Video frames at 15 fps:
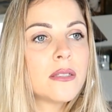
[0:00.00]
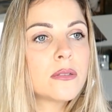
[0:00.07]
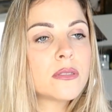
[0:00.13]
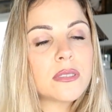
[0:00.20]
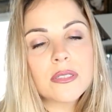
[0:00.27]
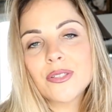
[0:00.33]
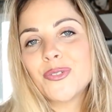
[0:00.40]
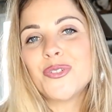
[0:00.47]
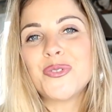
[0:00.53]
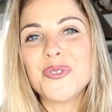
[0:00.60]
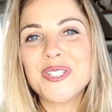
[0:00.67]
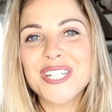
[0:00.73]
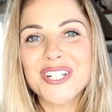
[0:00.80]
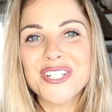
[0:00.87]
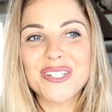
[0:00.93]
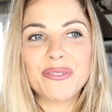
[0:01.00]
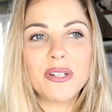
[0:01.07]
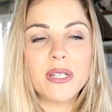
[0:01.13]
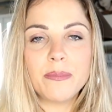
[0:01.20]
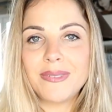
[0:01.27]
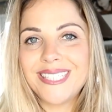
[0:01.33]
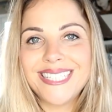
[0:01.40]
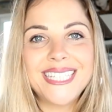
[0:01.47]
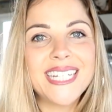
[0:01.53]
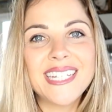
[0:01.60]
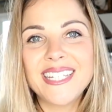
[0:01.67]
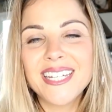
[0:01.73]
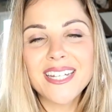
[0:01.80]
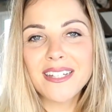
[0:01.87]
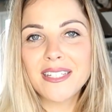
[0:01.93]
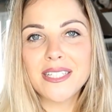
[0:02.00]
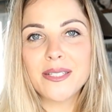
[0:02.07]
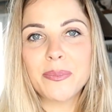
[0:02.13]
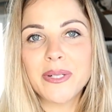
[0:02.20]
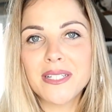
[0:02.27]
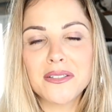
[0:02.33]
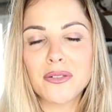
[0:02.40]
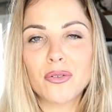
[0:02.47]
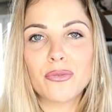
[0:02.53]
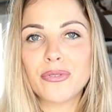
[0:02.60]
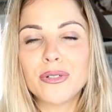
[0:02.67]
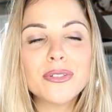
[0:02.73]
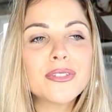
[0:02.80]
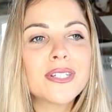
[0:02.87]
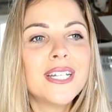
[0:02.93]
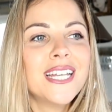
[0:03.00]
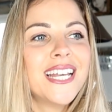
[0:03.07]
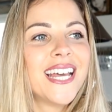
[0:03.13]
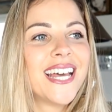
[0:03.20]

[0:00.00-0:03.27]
Donc c'est ce que je vous dis à chaque fois, il y a une petite guéguerre qui se passe dans le ventre.